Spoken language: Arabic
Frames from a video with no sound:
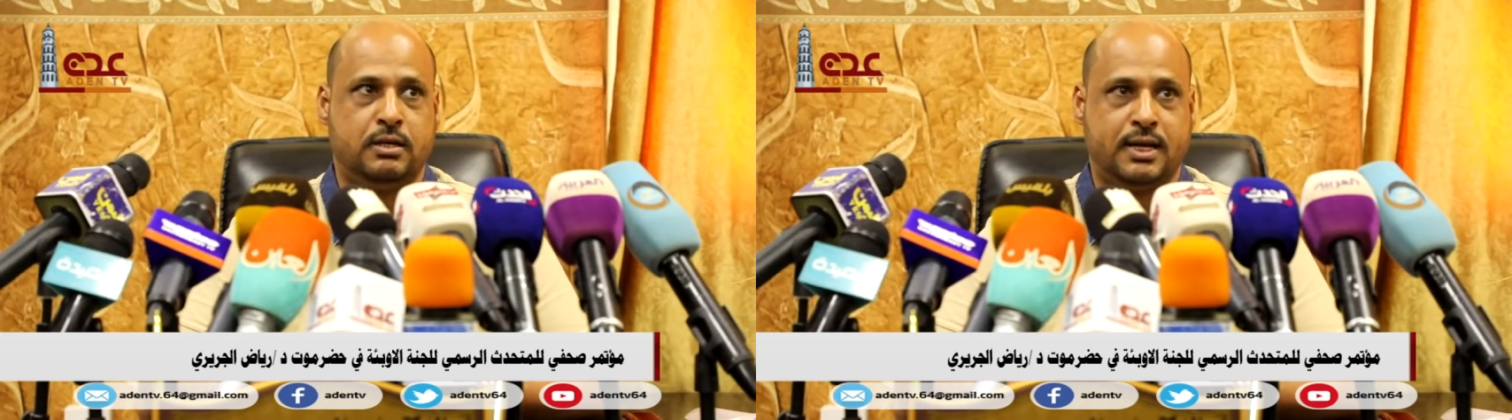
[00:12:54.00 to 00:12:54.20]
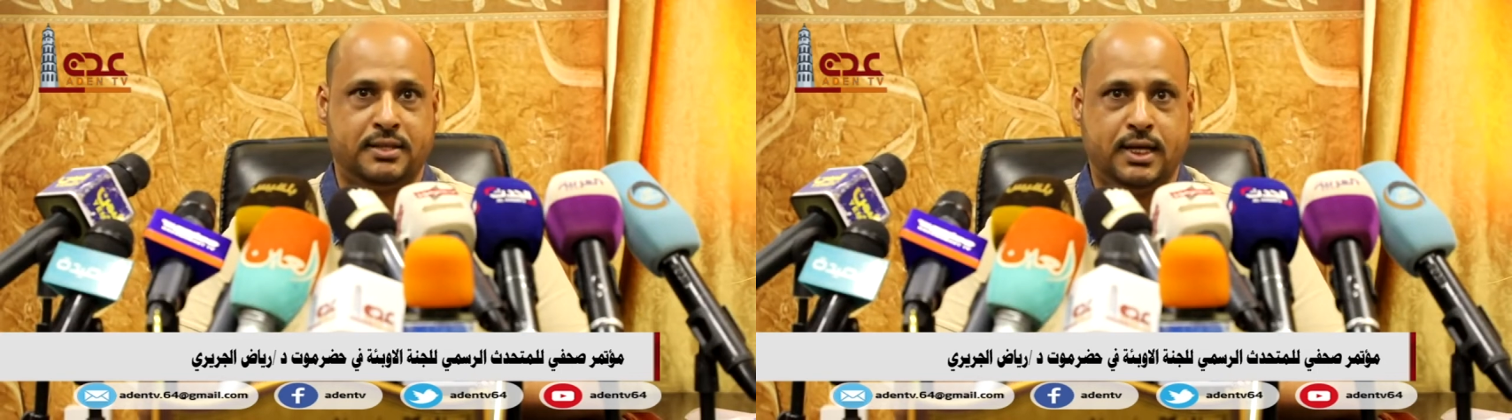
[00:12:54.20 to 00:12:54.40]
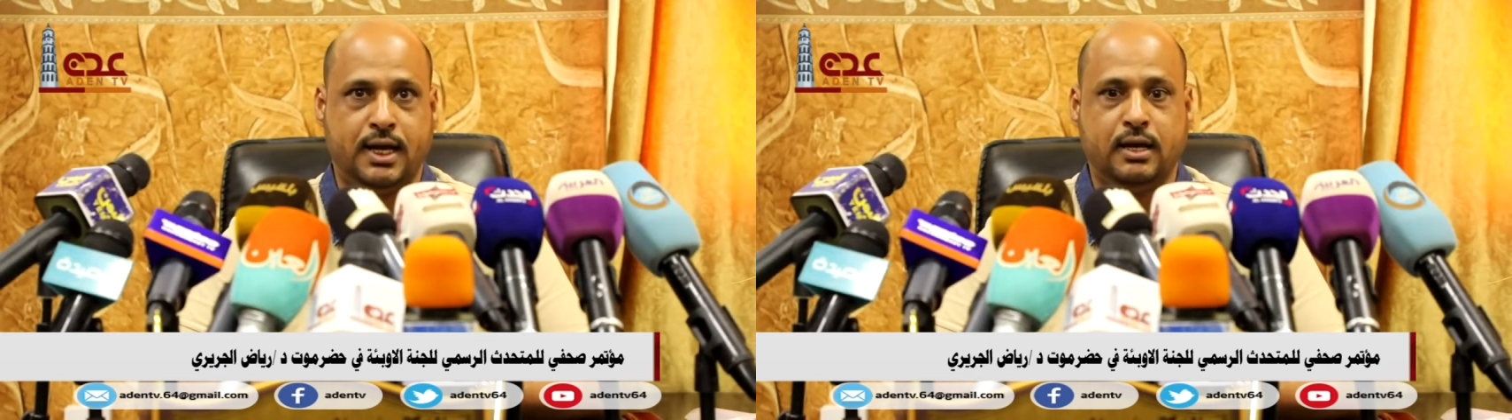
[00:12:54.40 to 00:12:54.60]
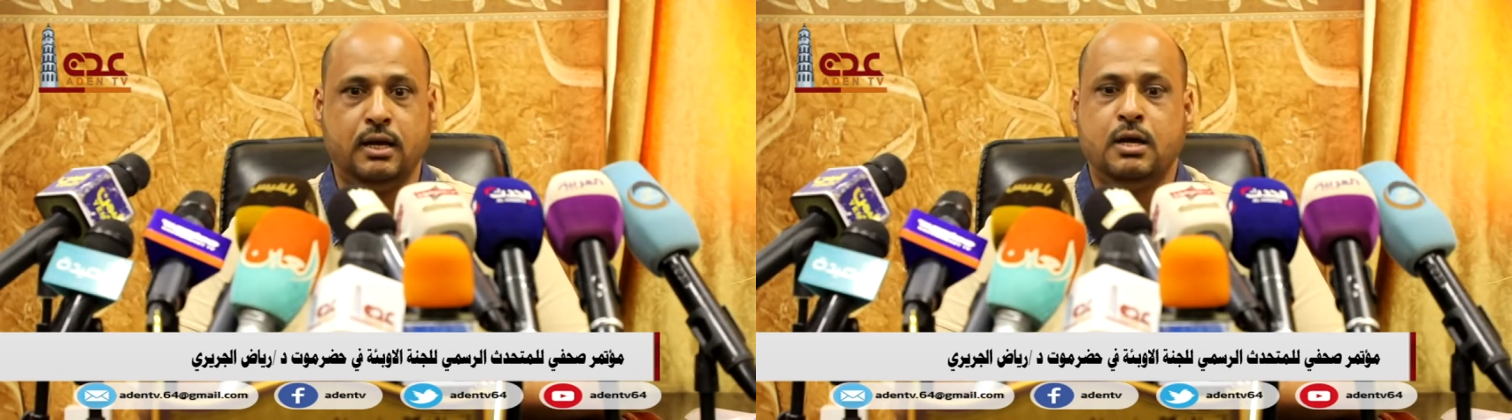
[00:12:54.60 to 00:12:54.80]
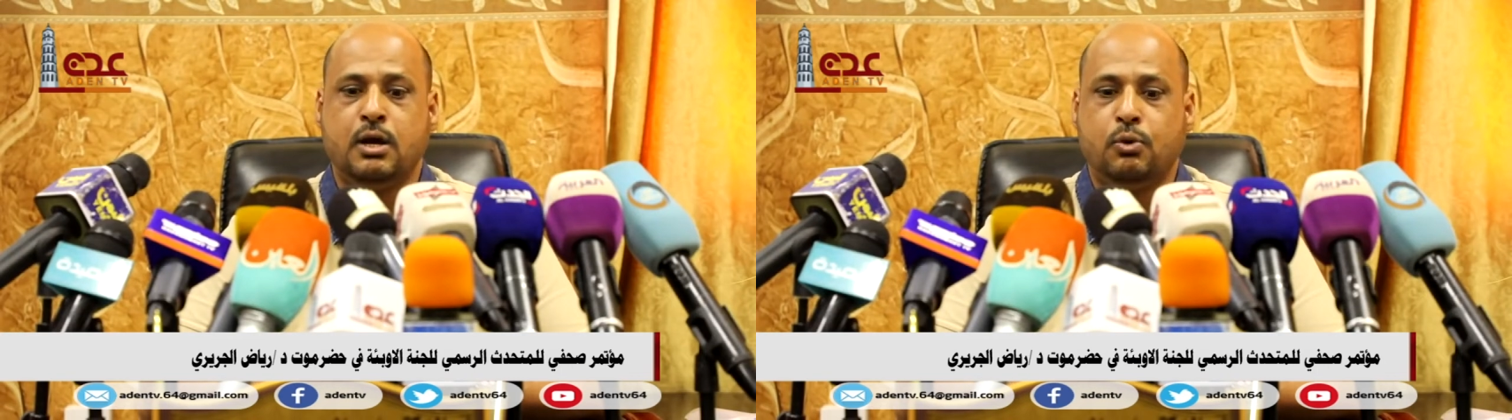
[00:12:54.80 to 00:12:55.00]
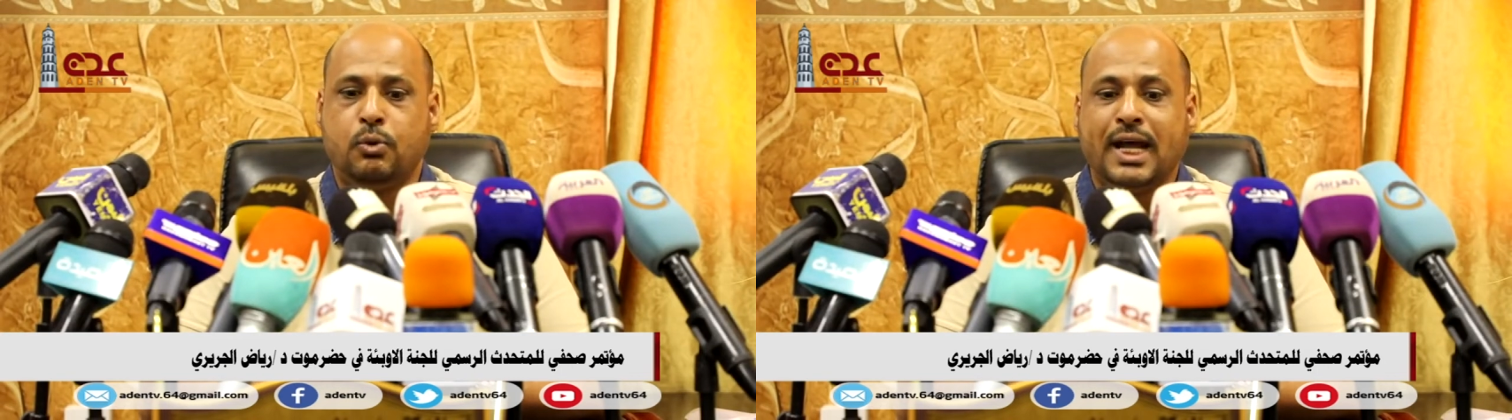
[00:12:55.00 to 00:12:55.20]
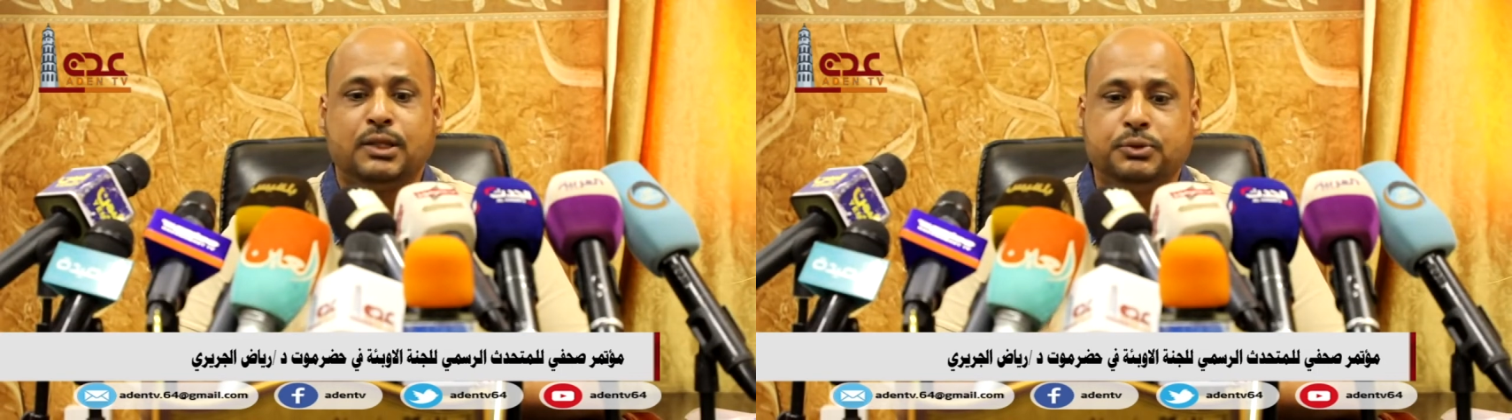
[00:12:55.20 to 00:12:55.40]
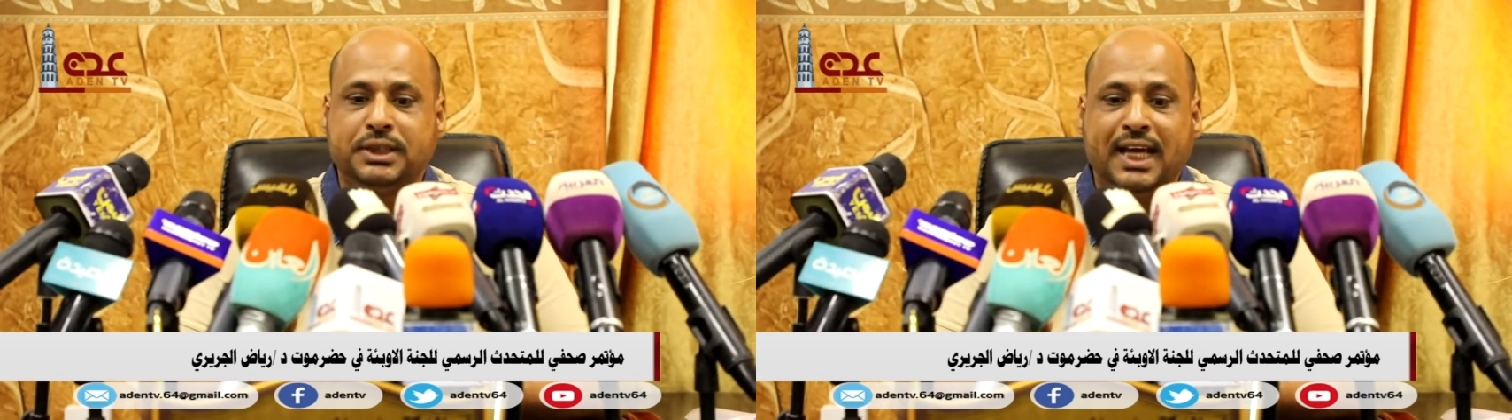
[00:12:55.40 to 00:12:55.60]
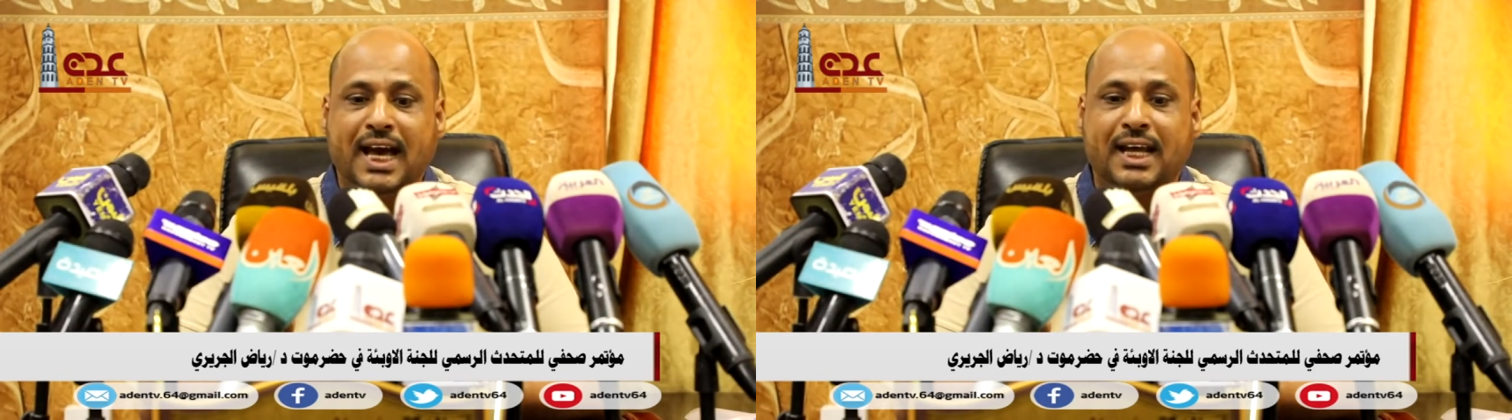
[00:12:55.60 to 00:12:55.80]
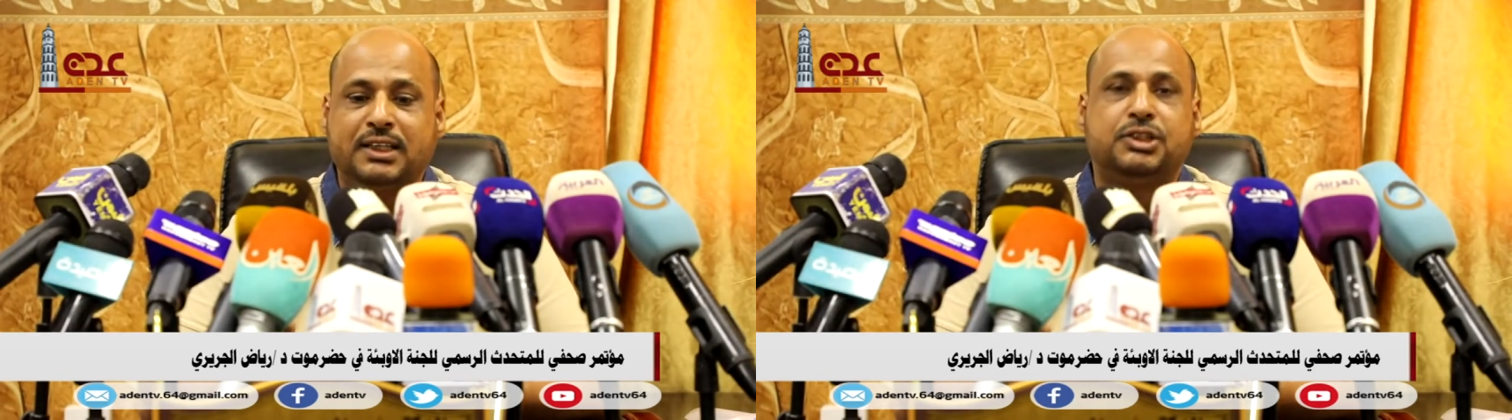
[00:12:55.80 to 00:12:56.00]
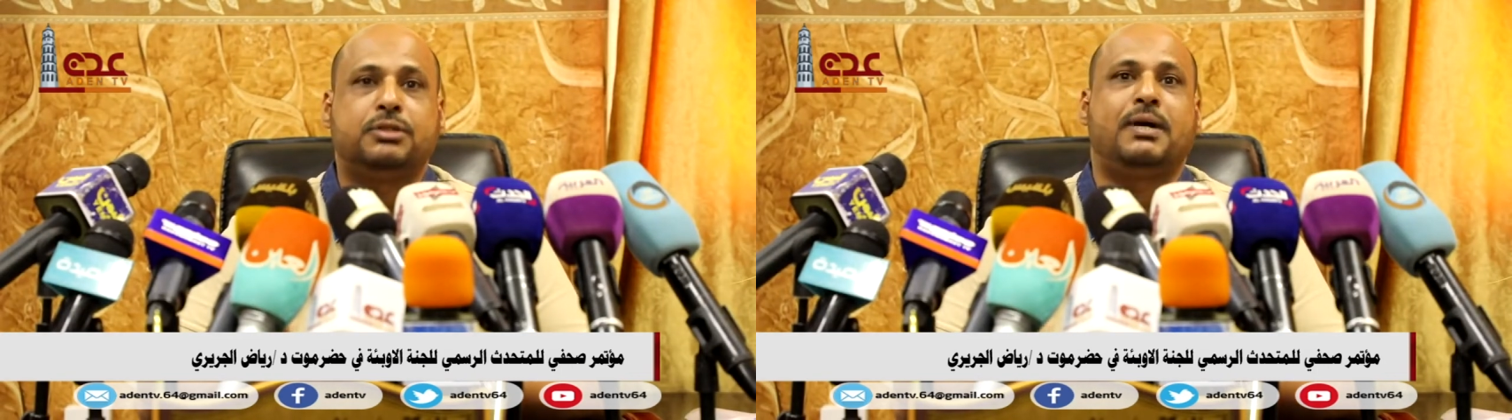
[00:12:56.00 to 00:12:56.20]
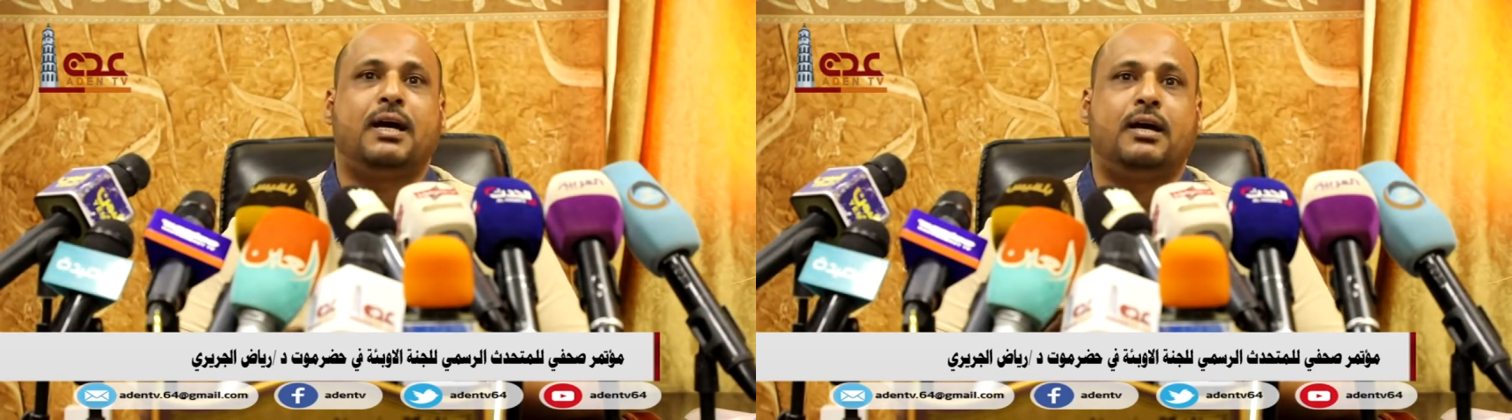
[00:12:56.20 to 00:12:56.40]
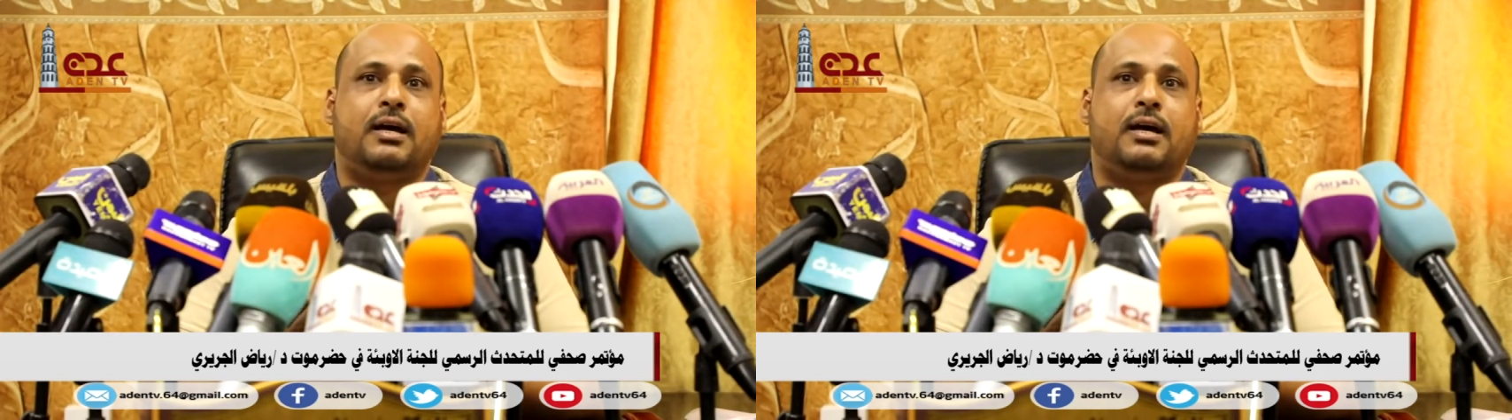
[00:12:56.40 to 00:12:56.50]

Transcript: هذه الحالة ولا توجد حالات اشتباه